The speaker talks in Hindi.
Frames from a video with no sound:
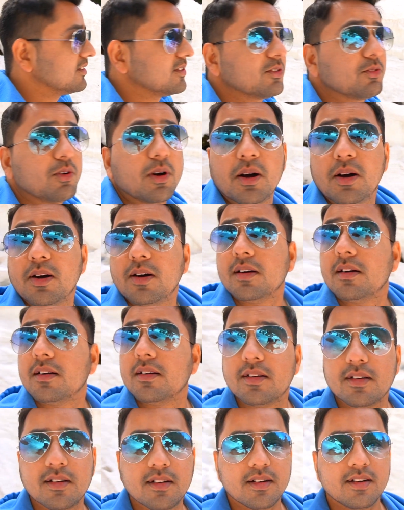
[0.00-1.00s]
और वहाँ
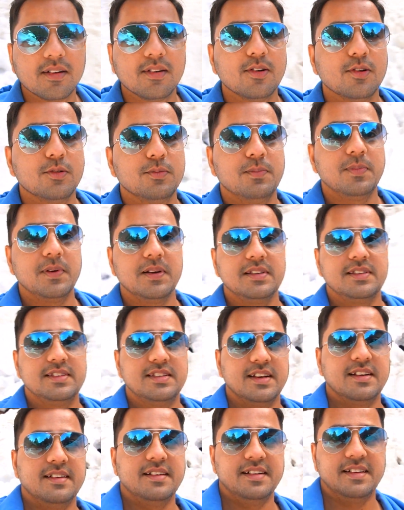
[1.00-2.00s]
ऊपर
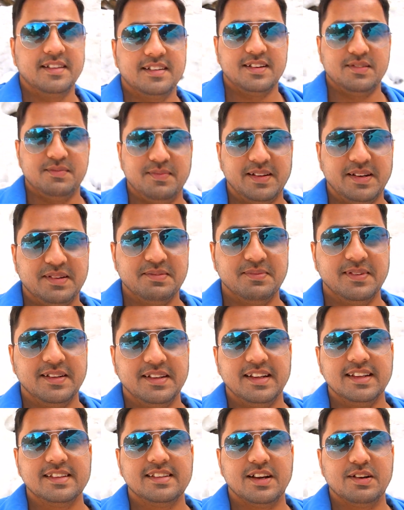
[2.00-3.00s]
चढ़ने का मेरा मन
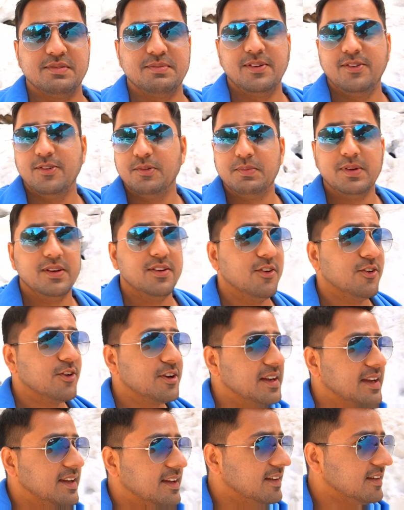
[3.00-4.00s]
है जहाँ पर लोग
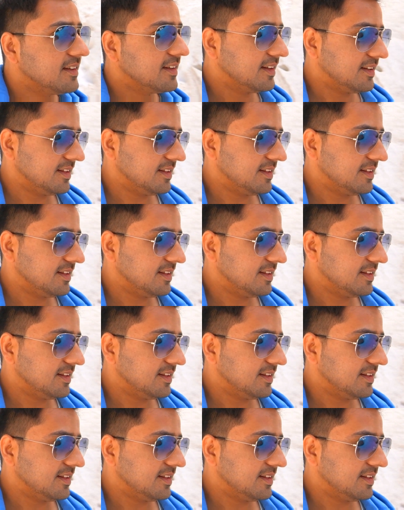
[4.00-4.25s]
हैं